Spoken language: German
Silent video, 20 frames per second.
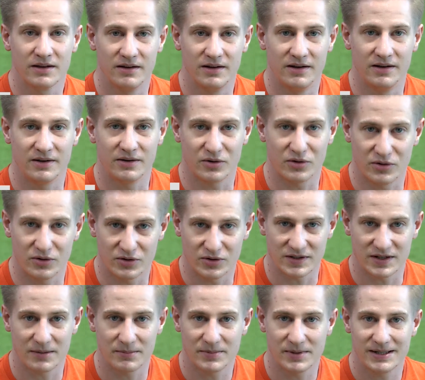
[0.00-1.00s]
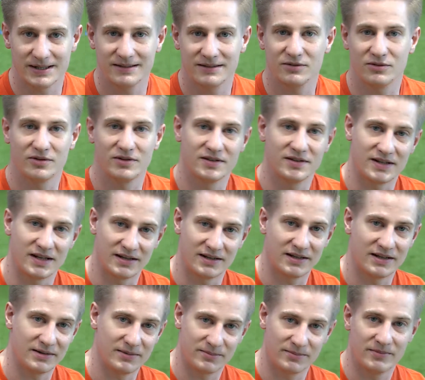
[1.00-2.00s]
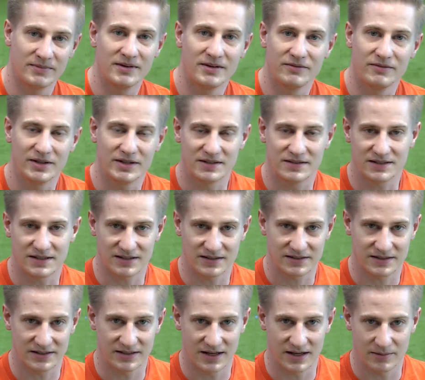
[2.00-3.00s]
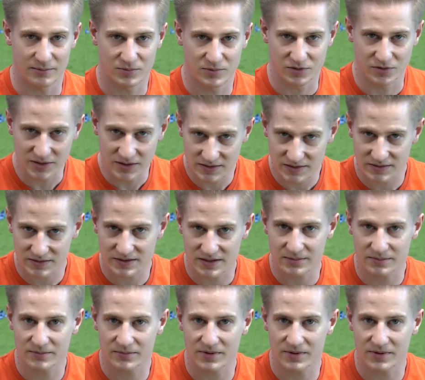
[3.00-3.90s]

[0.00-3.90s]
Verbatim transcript: Äh, könnt ihr euch anmelden und dann eben wird das Ganze in einem Turniersystem